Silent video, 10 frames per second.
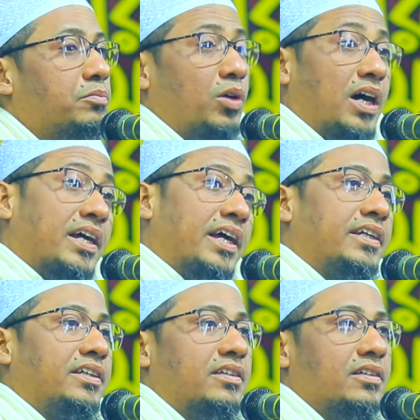
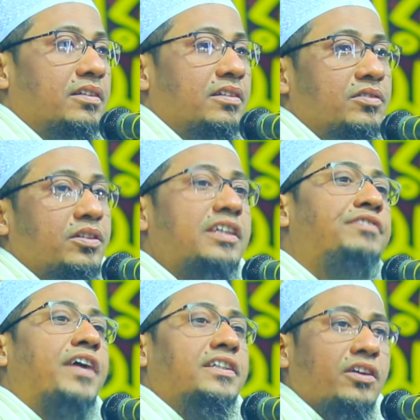মহাজ্ঞানী তো কি
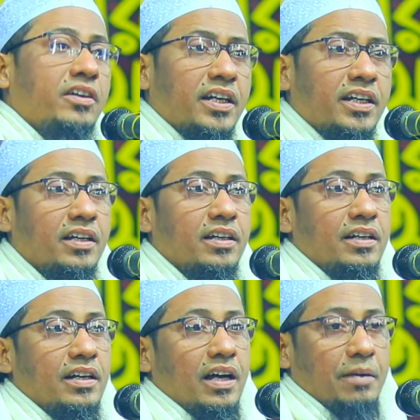ফায়দা হইলেন
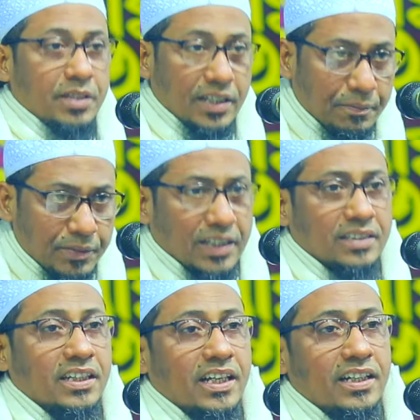আমি কি আপনার
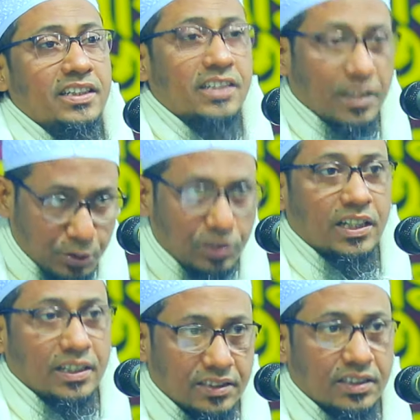কাছে এখানে ইন্টারভিউ
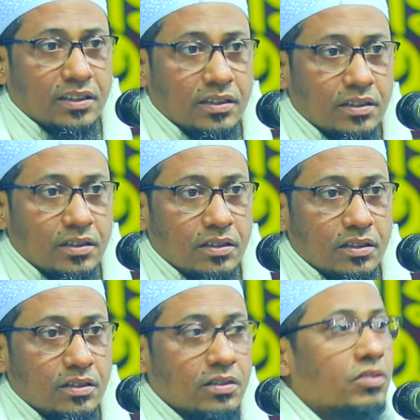দিতে আসছি
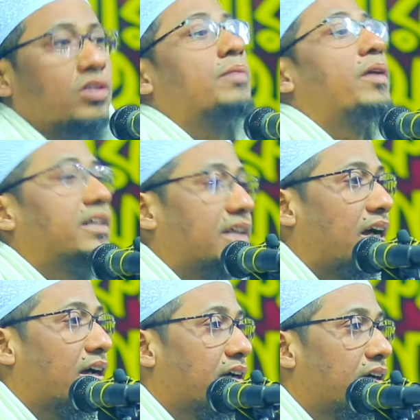কথা বলেন না
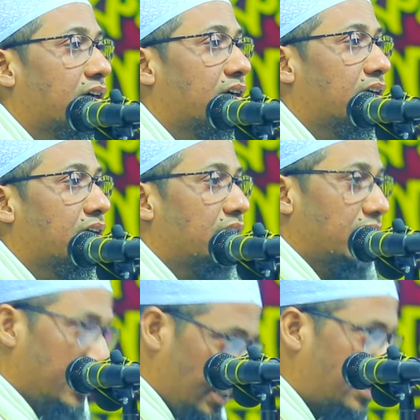
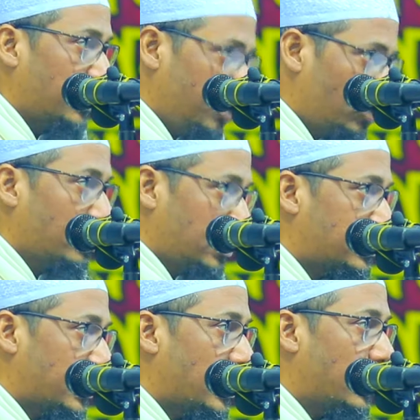এখানে ইন্টারভিউ
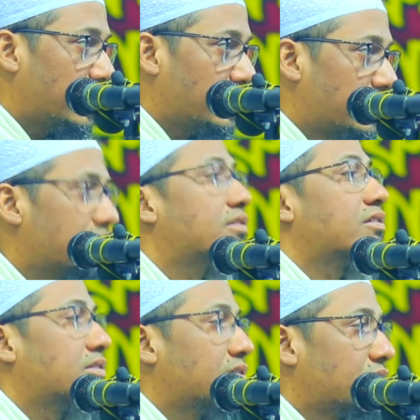চলতেছে এটা
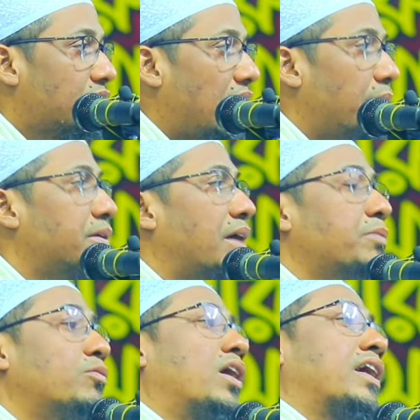তাহলে আমি
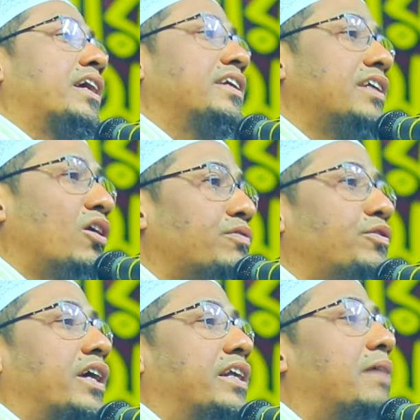আমি মহাজ্ঞানী না অল্প
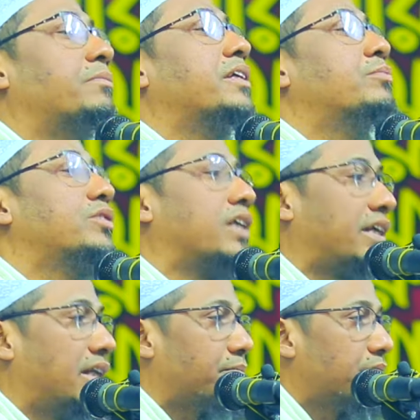জ্ঞানী আপনি বুঝে
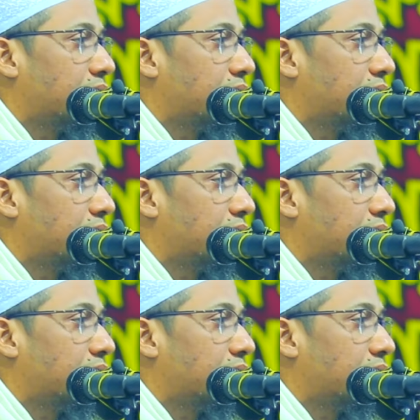কিলাম